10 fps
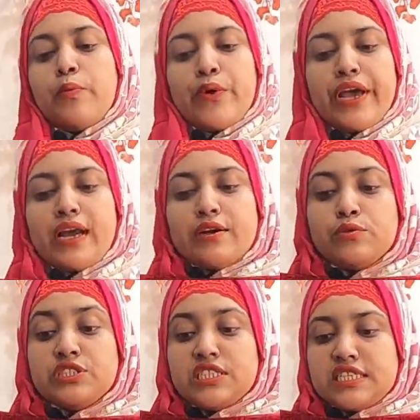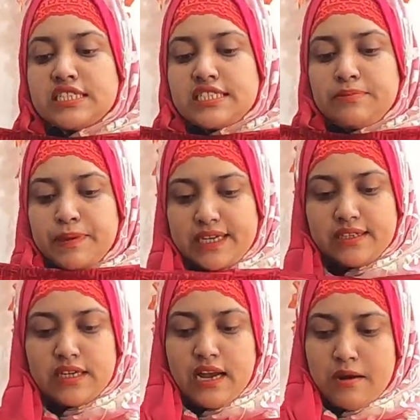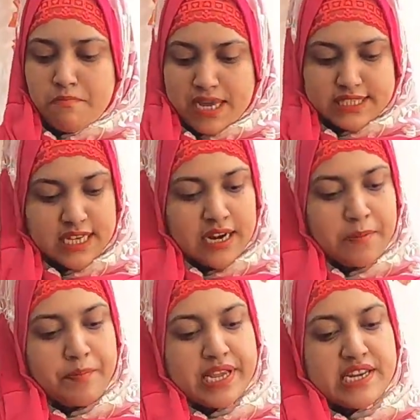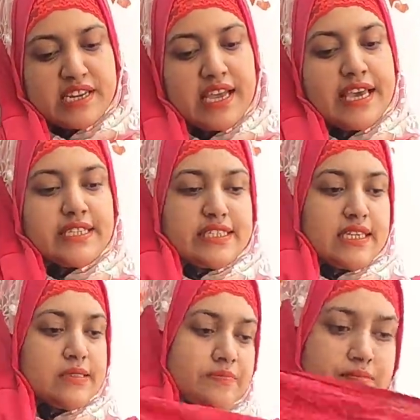ওপরে আর ওই যে নিচে পার আর মাঝখানের প্রিন্টটা এইটা